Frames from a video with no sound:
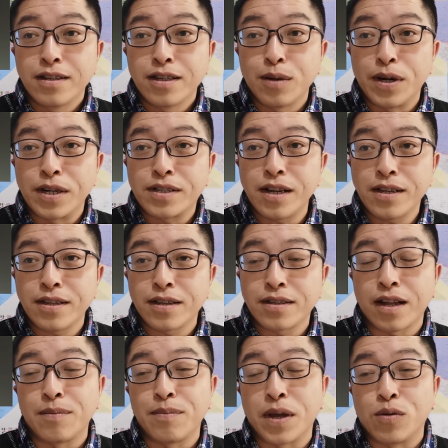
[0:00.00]
那么剩下的
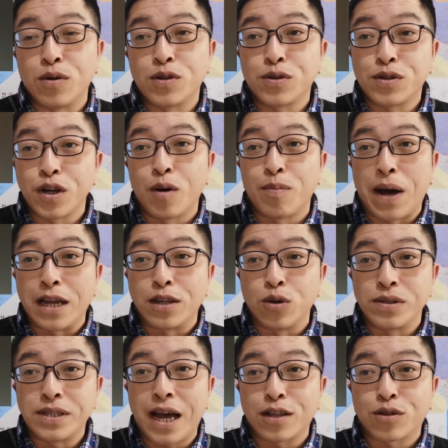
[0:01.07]
呢，美国就是要把
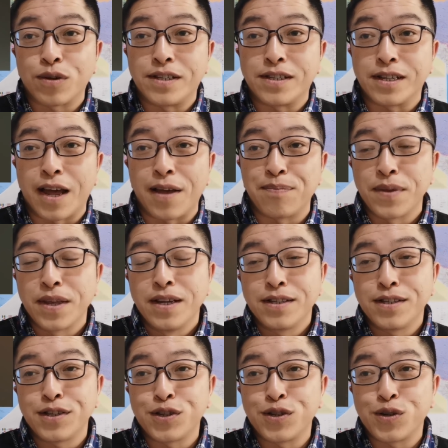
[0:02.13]
油价推起来。
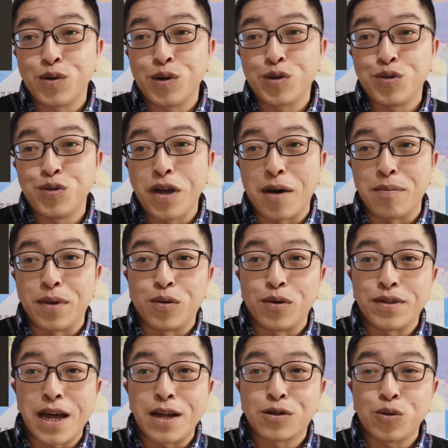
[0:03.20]
其实过去啊，美
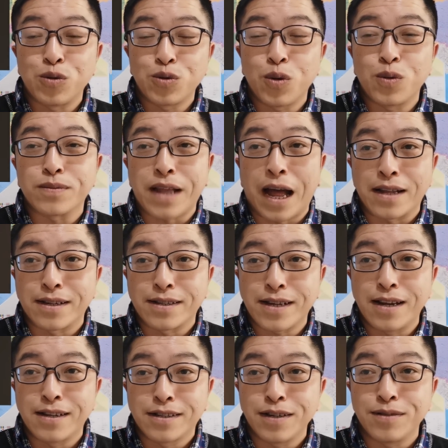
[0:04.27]
国在中东打的
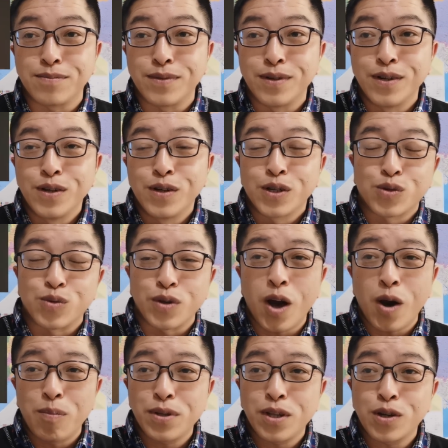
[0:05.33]
战争，主
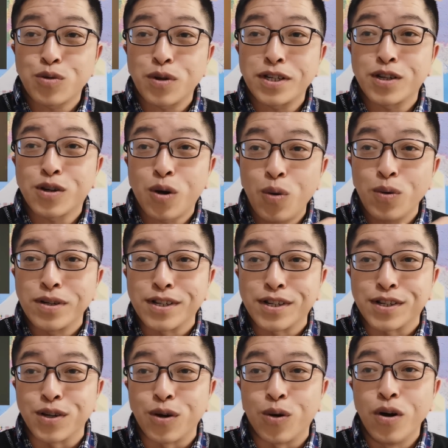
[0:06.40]
要不能说是控制
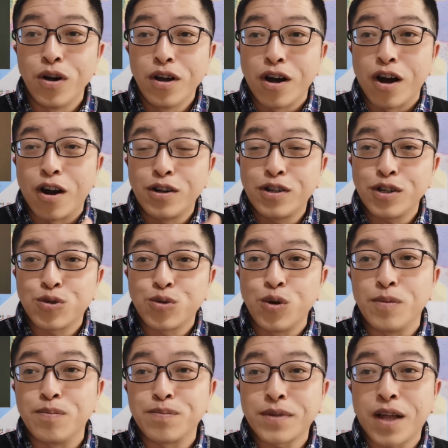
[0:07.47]
石油，而是
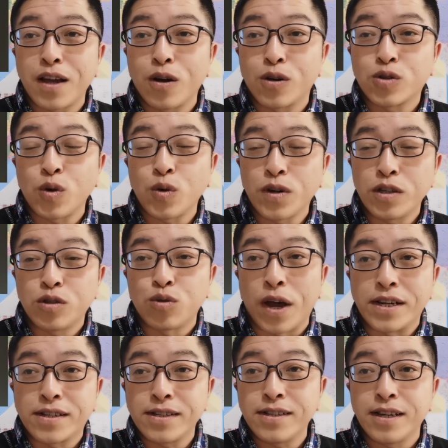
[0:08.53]
说它要收割
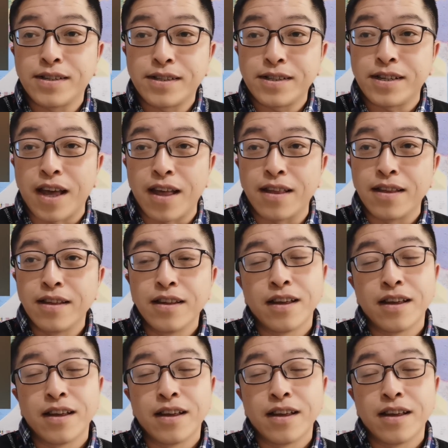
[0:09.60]
全世界之前